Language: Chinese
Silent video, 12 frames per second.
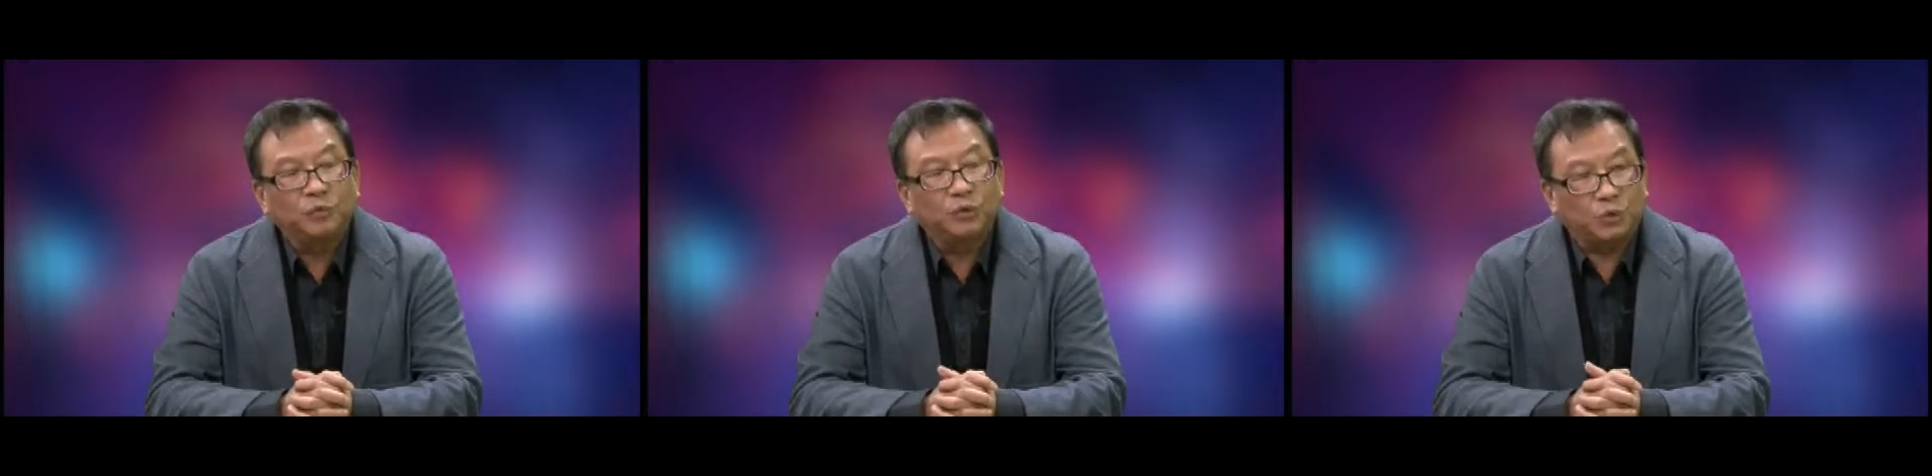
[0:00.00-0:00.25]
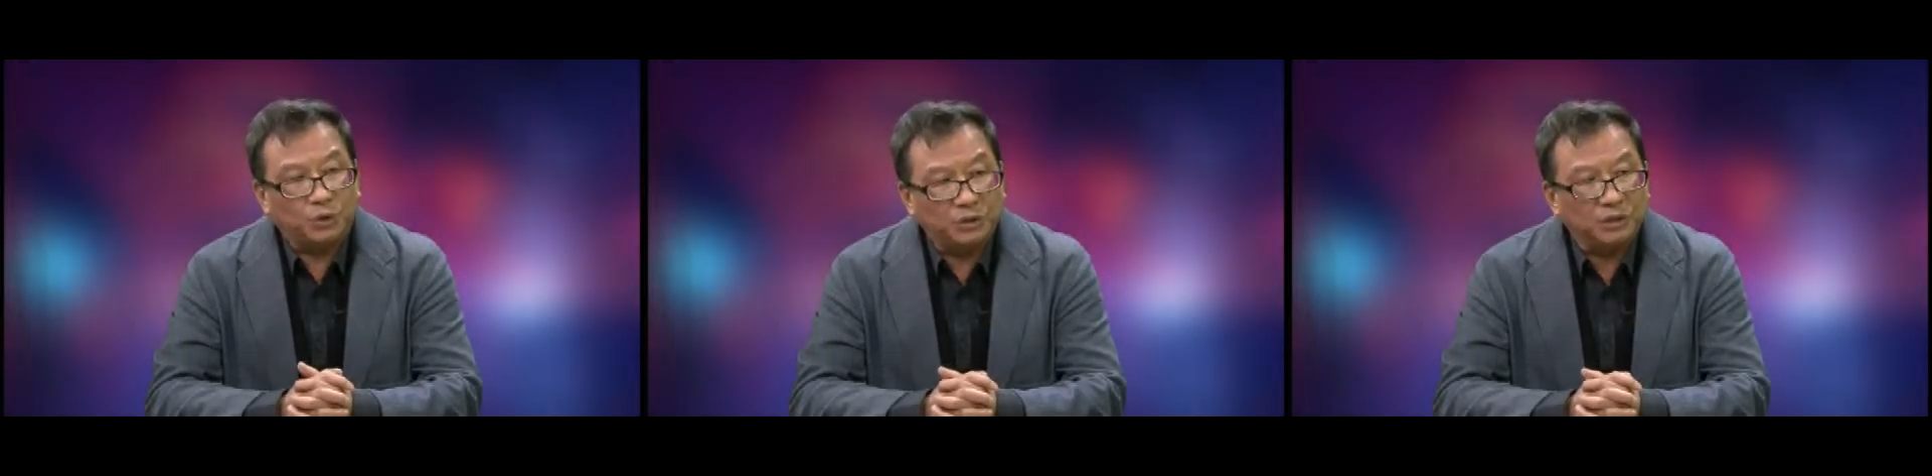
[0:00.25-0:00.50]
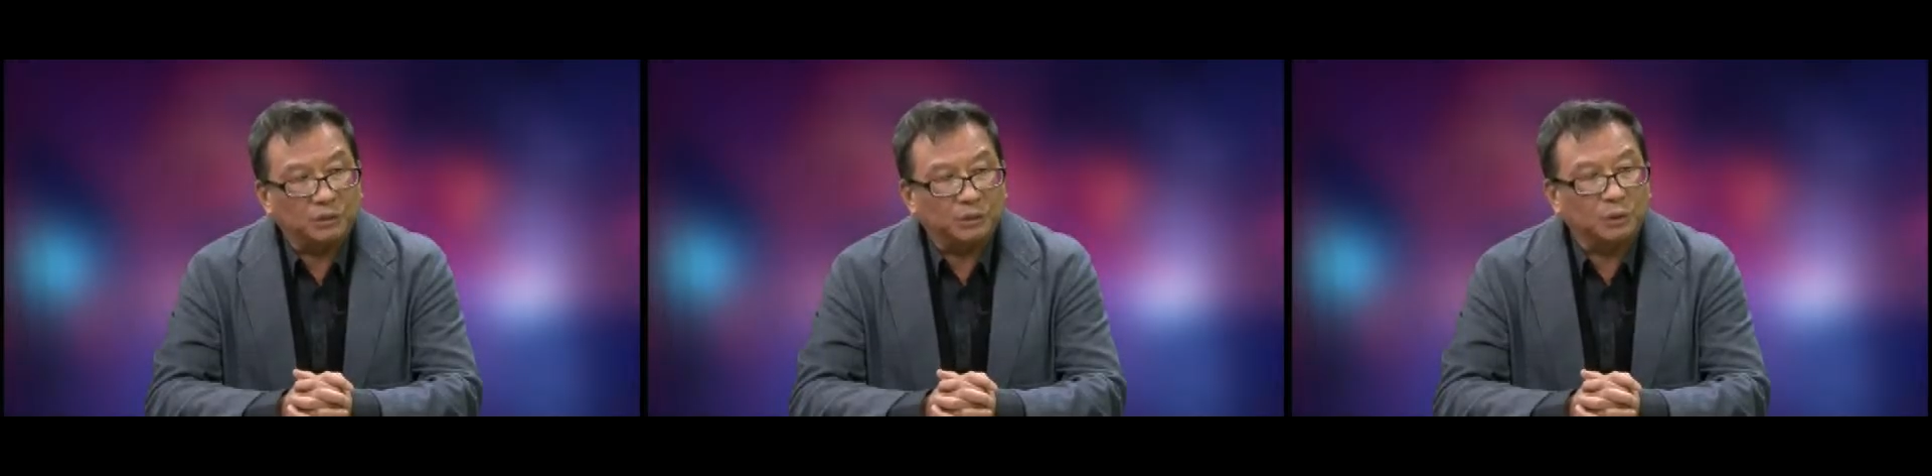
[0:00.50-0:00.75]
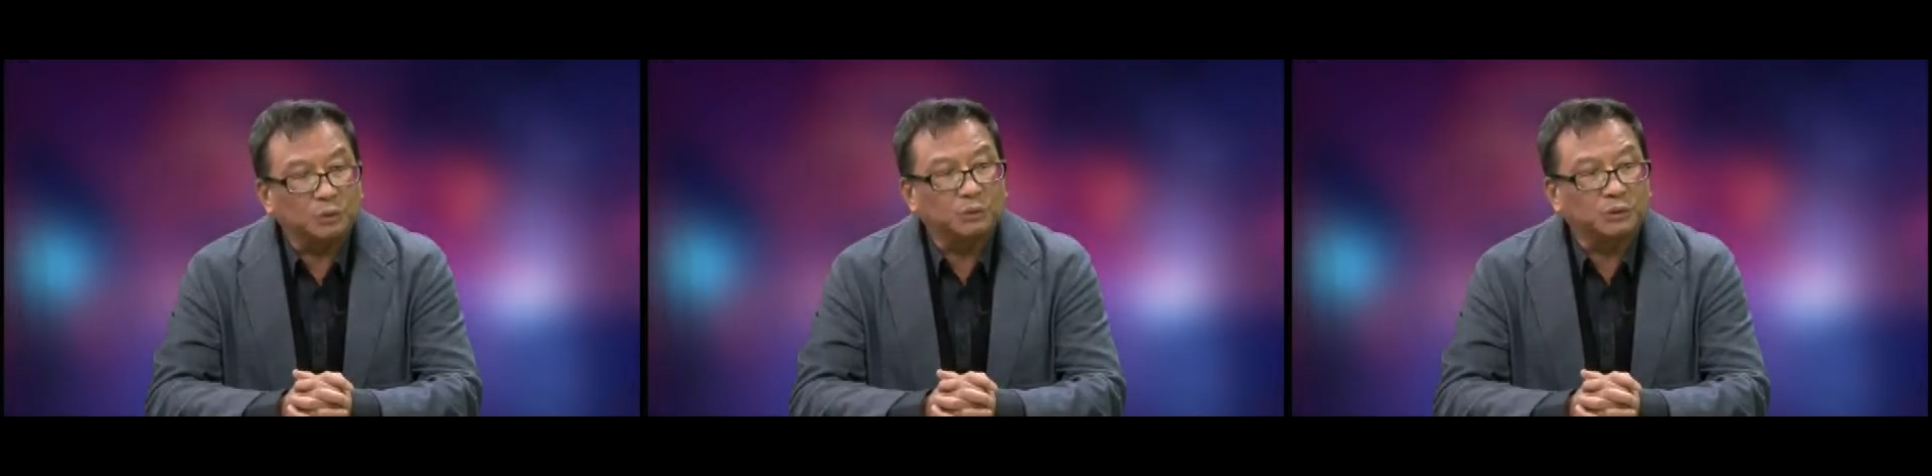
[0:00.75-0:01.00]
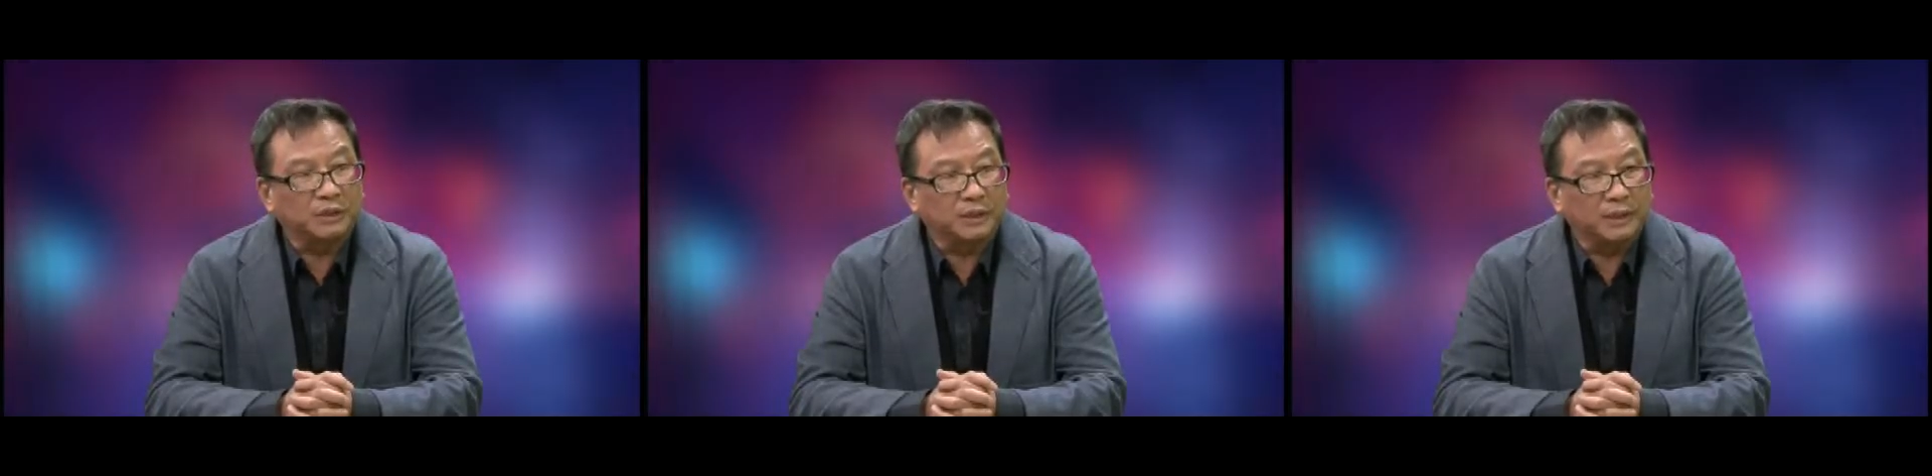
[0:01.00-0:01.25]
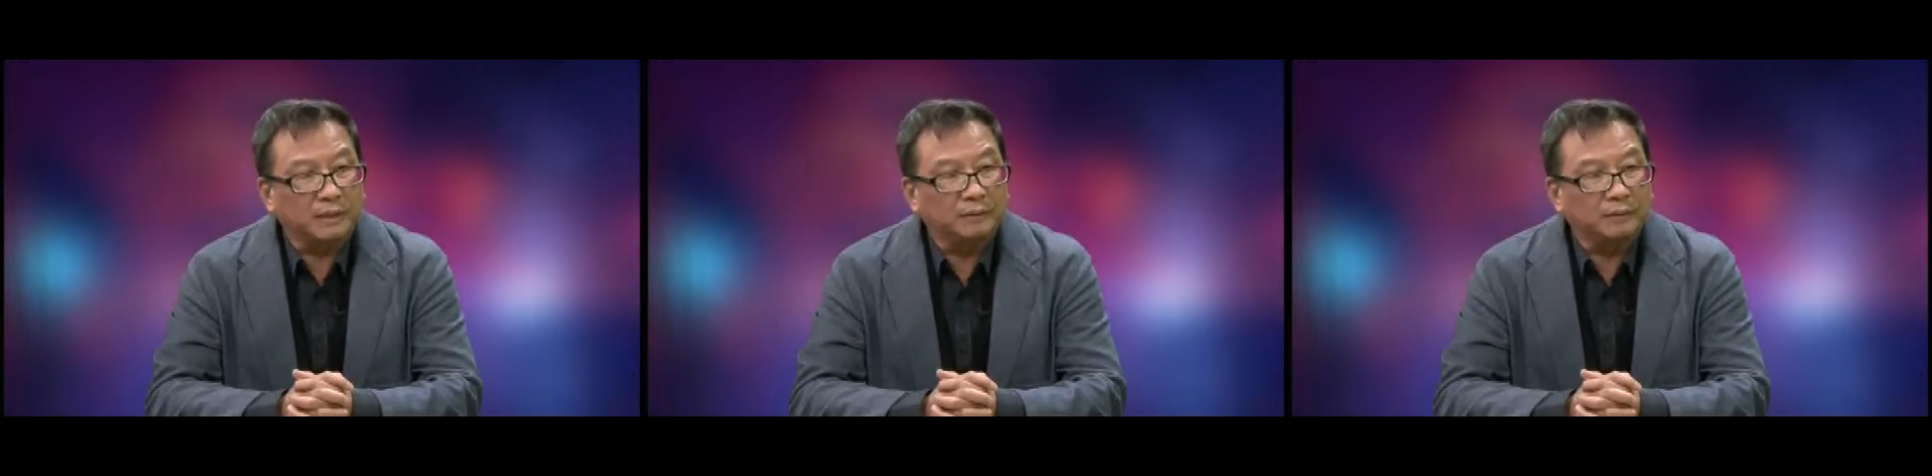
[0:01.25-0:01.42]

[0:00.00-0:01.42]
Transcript: 举手投足之间。